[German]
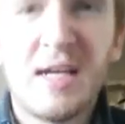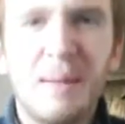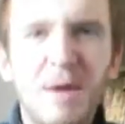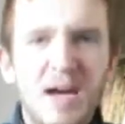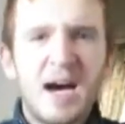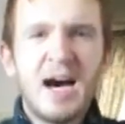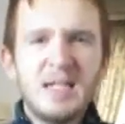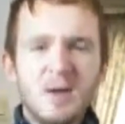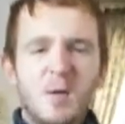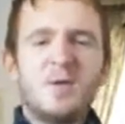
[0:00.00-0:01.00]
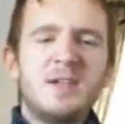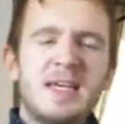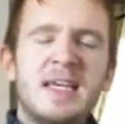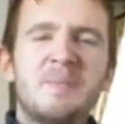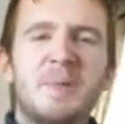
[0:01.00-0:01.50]
Kamera an und
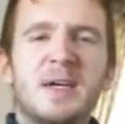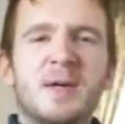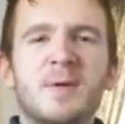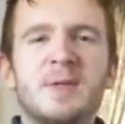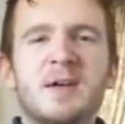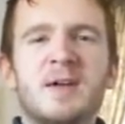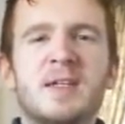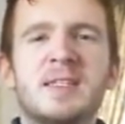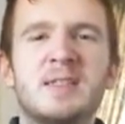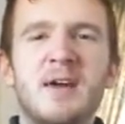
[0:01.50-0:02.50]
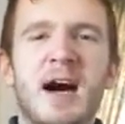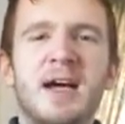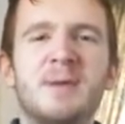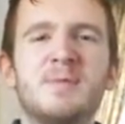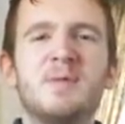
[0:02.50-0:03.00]
ich begrüße euch zu
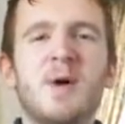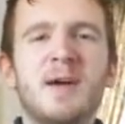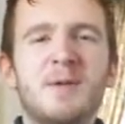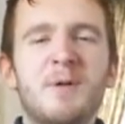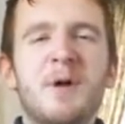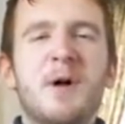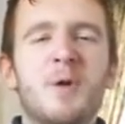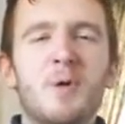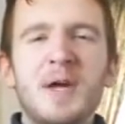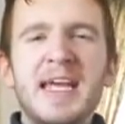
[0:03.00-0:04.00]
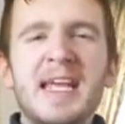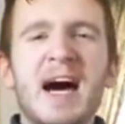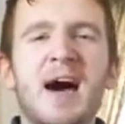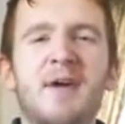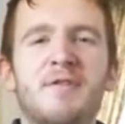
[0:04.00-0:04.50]
einem neuen
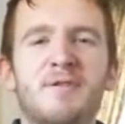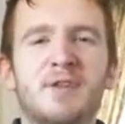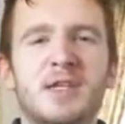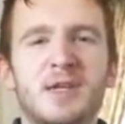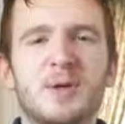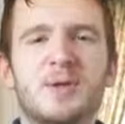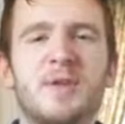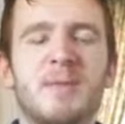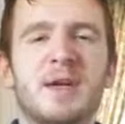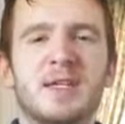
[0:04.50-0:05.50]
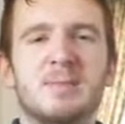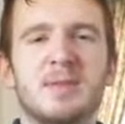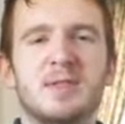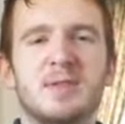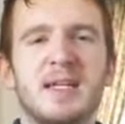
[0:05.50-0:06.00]
Relive-Video, wenn man das
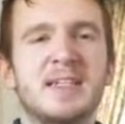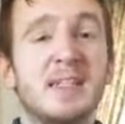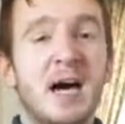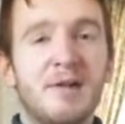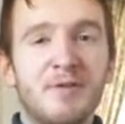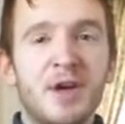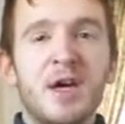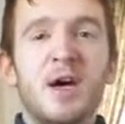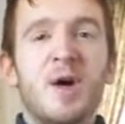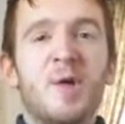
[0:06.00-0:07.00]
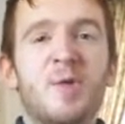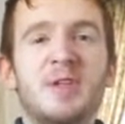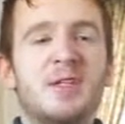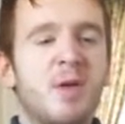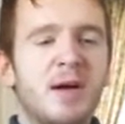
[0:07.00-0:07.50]
mal so nennen darf.
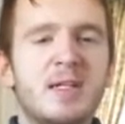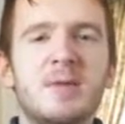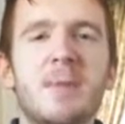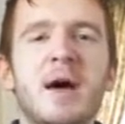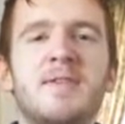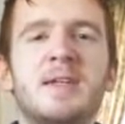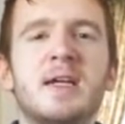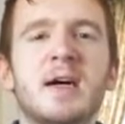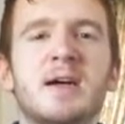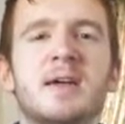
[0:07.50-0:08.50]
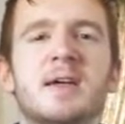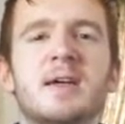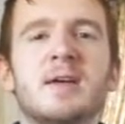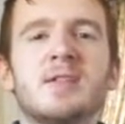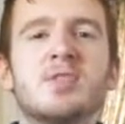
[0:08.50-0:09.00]
Und heute mal wieder
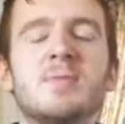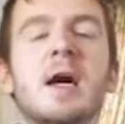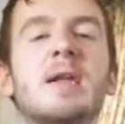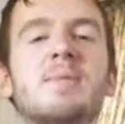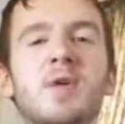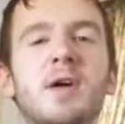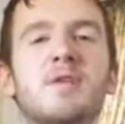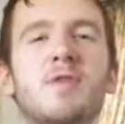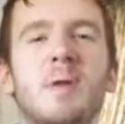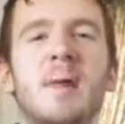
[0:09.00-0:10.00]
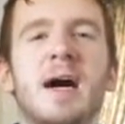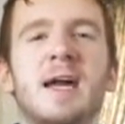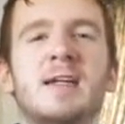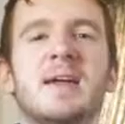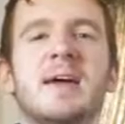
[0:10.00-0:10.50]
zu meinem neuen
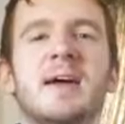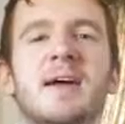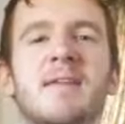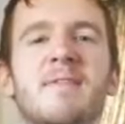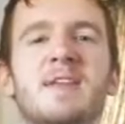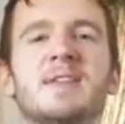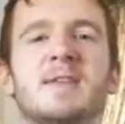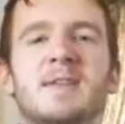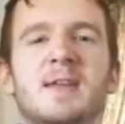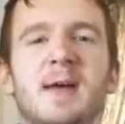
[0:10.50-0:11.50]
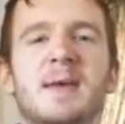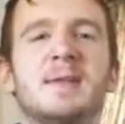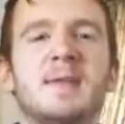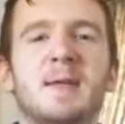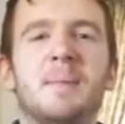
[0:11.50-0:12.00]
Format Wissen
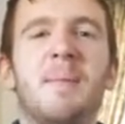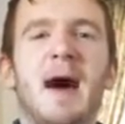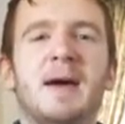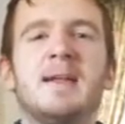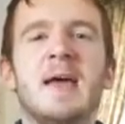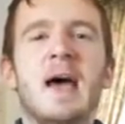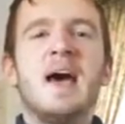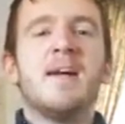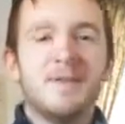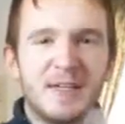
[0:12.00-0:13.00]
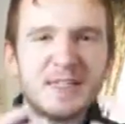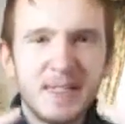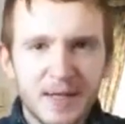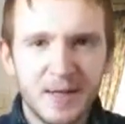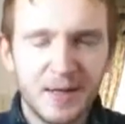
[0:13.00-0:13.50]
ist Macht.
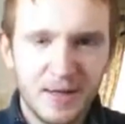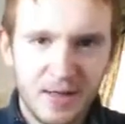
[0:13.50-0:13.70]
Wissen,